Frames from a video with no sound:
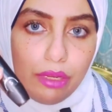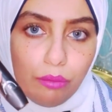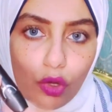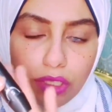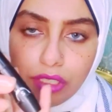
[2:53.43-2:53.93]

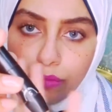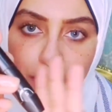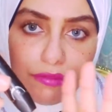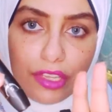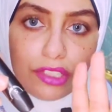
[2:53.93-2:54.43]
قلم مخصص
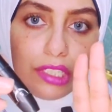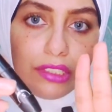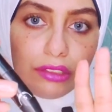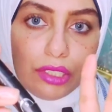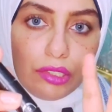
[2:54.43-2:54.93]
ما ينفعش ان
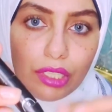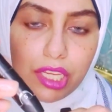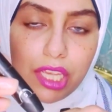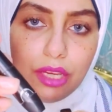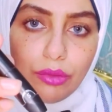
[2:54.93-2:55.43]
انت
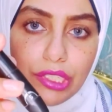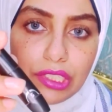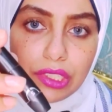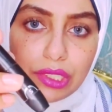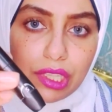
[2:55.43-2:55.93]
تغيريه او ان
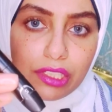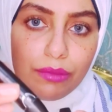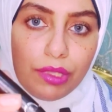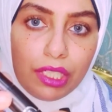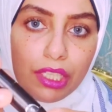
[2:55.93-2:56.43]
انت
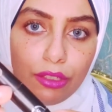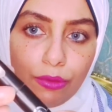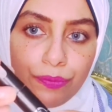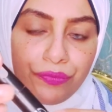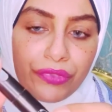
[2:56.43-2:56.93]
تستخدميه غيره